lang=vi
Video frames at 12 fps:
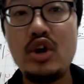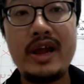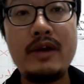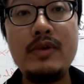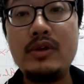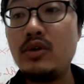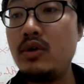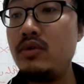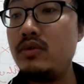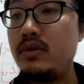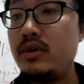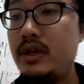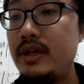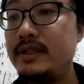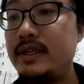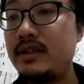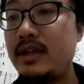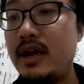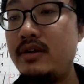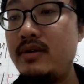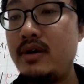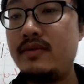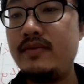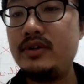cho các nguyên tố cái XYZT
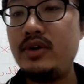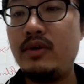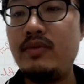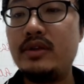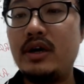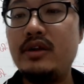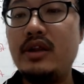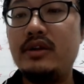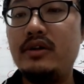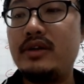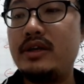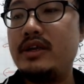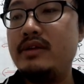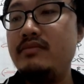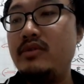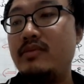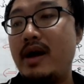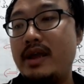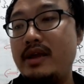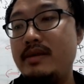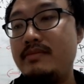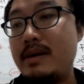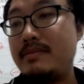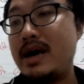đúng không? Mỗi sợi nguyên tử lần lượt là 9, 17,
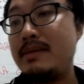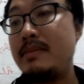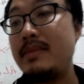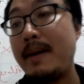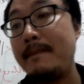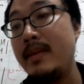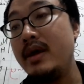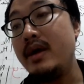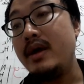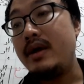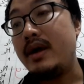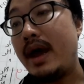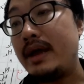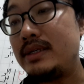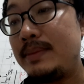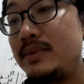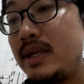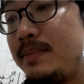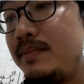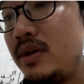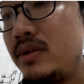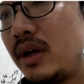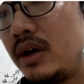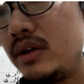33, 35. Hãy sắp xếp thứ